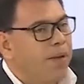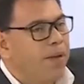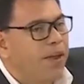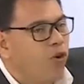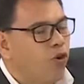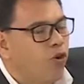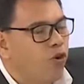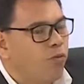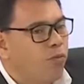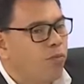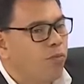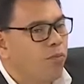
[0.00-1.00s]

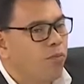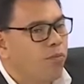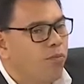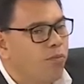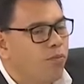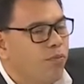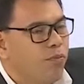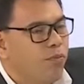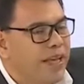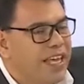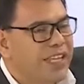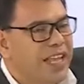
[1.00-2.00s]
pero
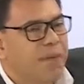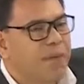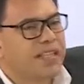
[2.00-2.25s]
¿qué está